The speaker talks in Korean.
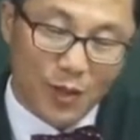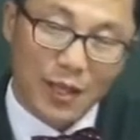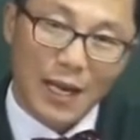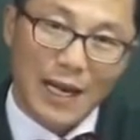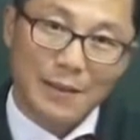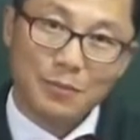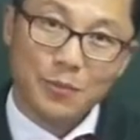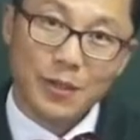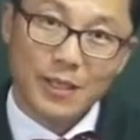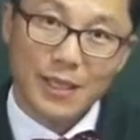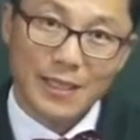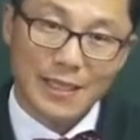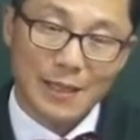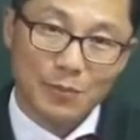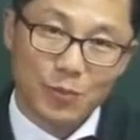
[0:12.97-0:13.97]
한
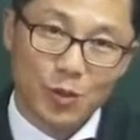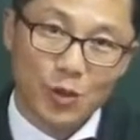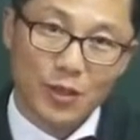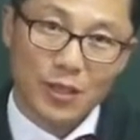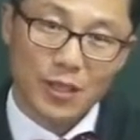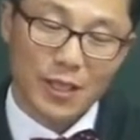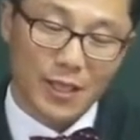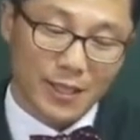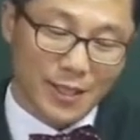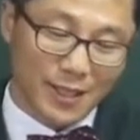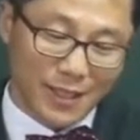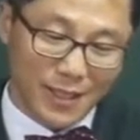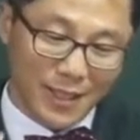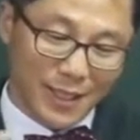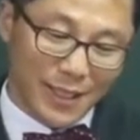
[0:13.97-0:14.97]
문제당 3초씩
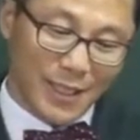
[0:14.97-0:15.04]
해서